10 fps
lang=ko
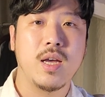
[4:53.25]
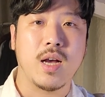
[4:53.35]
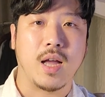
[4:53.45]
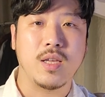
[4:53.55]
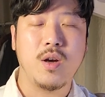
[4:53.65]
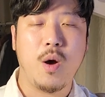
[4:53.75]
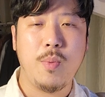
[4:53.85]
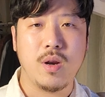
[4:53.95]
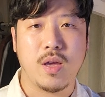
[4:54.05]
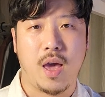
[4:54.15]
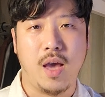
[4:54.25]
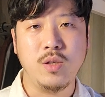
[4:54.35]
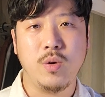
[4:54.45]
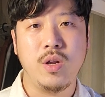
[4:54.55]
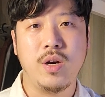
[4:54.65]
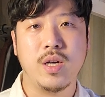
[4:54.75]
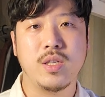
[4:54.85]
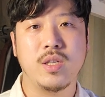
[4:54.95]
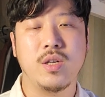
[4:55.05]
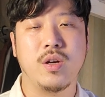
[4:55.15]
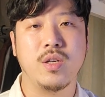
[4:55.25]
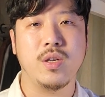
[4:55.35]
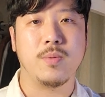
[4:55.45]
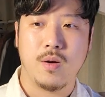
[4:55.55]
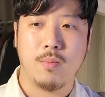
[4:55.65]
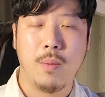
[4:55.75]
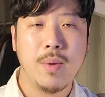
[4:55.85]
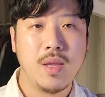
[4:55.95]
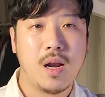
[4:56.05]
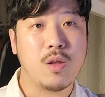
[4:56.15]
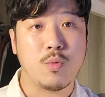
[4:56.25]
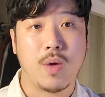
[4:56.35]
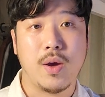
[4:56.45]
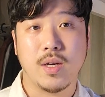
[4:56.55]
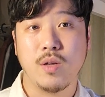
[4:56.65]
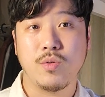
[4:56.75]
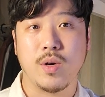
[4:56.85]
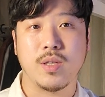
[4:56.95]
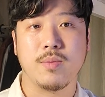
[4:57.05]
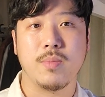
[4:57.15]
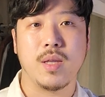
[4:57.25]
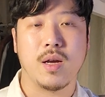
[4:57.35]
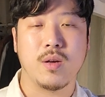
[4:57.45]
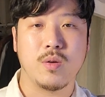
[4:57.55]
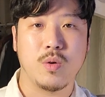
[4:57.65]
같은 커피를 계속 1년간 쓰는 거는 몇몇 나라는 좀 예외가 될 수가 있습니다.